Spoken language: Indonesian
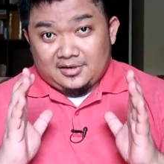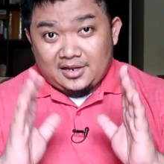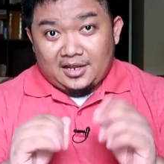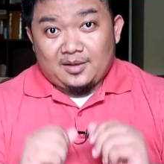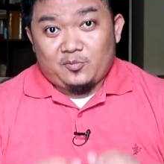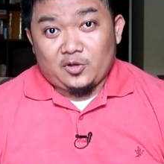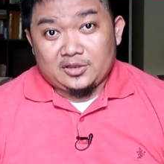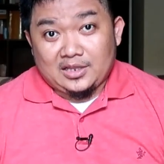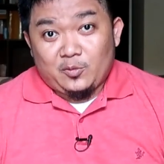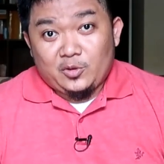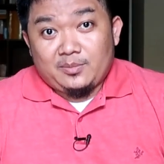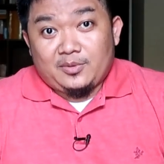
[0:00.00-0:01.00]
Nah, buat
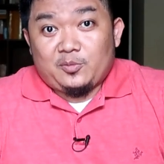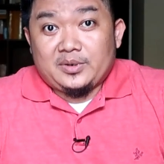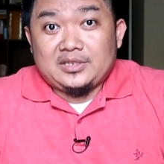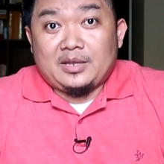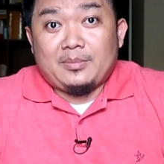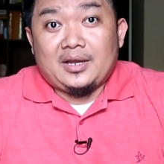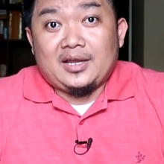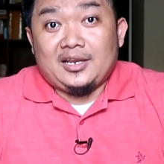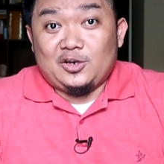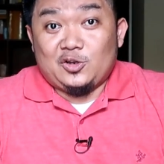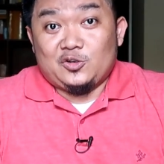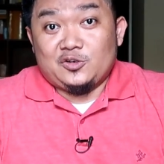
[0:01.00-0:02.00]
kamu yang baru pertama
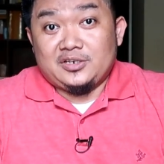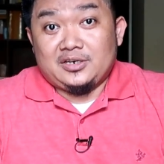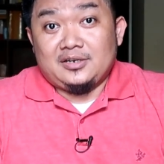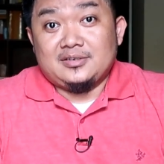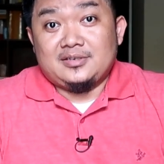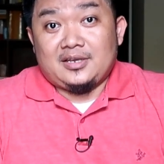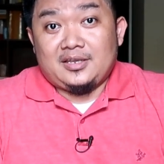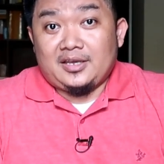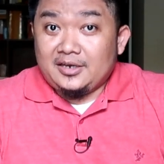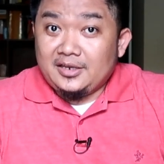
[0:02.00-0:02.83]
kali nonton channel saya